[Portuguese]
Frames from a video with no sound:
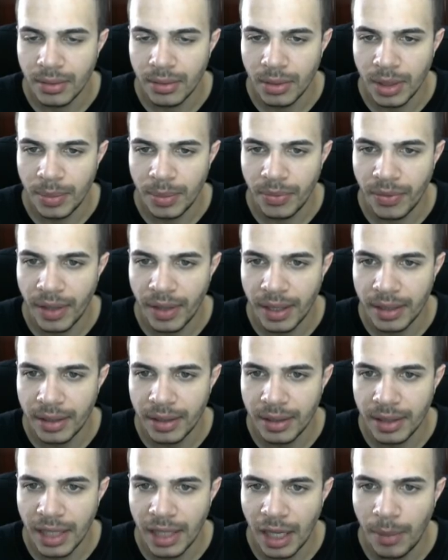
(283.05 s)
No hipfire
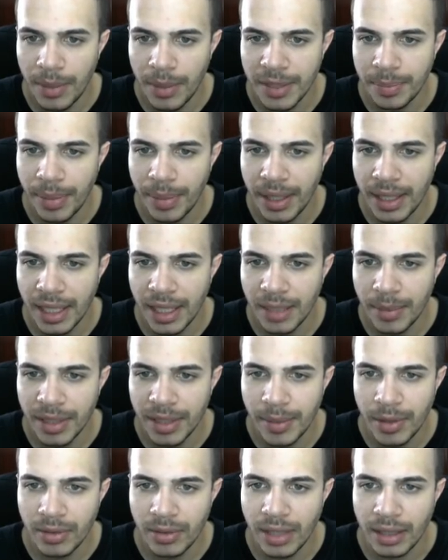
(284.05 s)
dá uma espalhada, mas
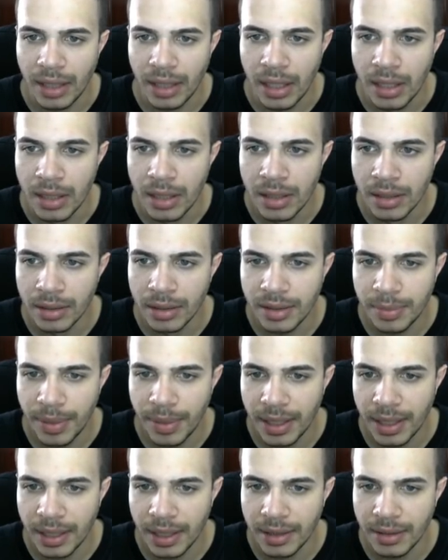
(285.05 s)
também não dá tanto
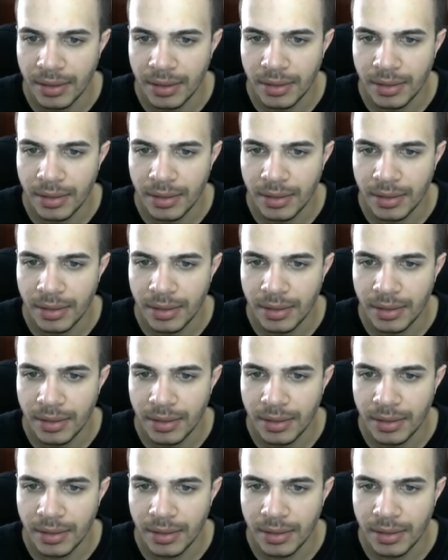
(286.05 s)
espalhado